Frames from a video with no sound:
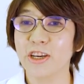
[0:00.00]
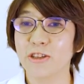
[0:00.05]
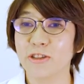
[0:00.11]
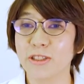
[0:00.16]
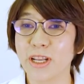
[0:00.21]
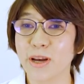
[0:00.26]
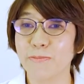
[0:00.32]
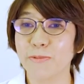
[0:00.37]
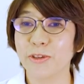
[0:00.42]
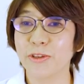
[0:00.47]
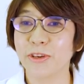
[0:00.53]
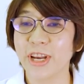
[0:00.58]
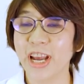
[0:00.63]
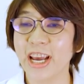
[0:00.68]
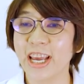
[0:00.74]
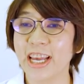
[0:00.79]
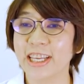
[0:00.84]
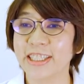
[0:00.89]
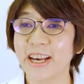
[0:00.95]
果物
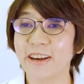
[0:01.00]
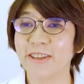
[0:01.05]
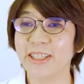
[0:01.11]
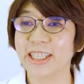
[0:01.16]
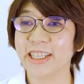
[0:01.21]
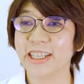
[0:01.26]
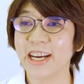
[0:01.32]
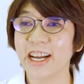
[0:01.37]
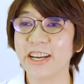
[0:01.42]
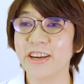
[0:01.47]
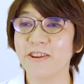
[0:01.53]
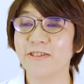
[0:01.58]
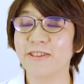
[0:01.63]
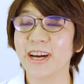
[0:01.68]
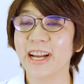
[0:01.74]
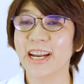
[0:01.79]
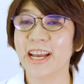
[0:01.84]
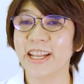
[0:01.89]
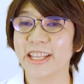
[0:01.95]
や野菜をしっかりよ
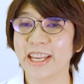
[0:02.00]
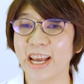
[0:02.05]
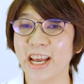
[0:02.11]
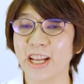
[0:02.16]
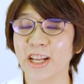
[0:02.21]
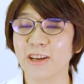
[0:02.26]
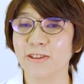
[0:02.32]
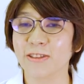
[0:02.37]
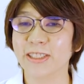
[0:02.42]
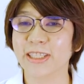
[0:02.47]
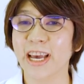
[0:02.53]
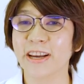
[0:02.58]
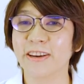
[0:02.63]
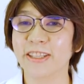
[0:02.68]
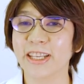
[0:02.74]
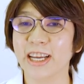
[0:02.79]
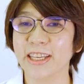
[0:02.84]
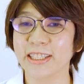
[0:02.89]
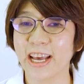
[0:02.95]
く洗ってお使い
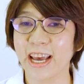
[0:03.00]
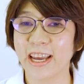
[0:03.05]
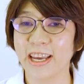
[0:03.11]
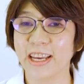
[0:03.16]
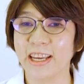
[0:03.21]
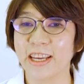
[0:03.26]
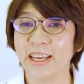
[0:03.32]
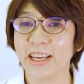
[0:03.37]
ください。